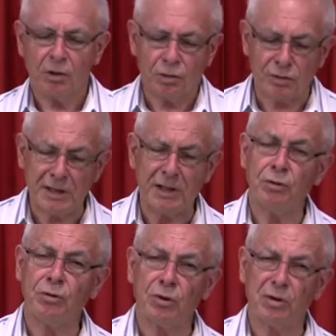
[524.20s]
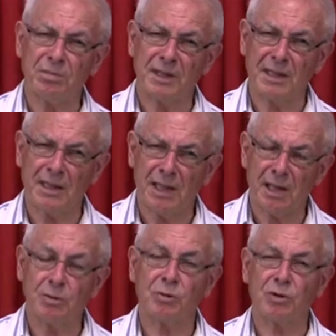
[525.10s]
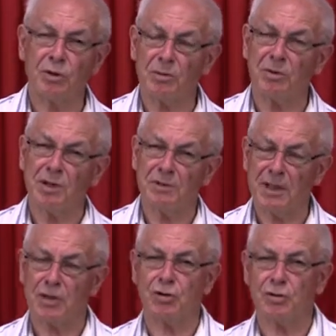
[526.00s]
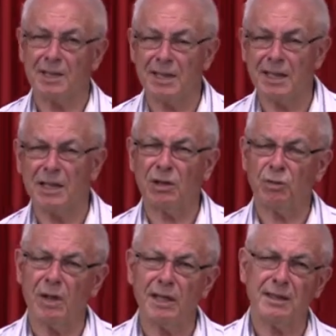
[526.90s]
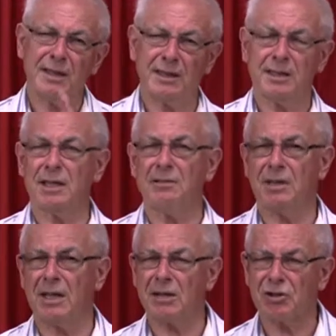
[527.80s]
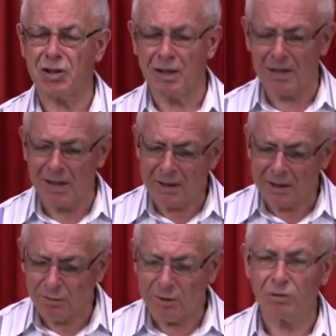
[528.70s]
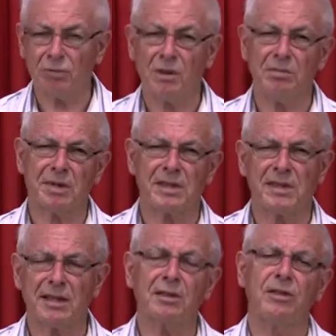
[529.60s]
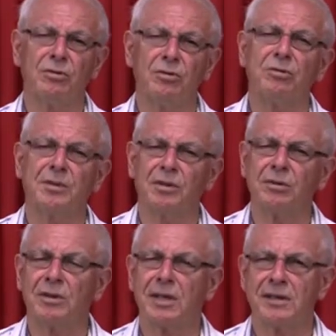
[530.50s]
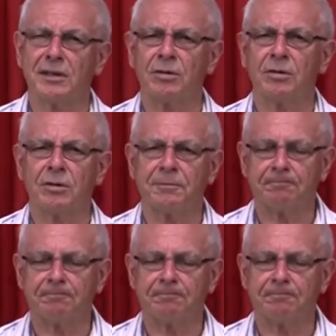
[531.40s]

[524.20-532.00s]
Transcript: Così noi preghiamo, dopo ti faccio vedere quanti ne devi cancellare quando li presenti uno per uno al Signore.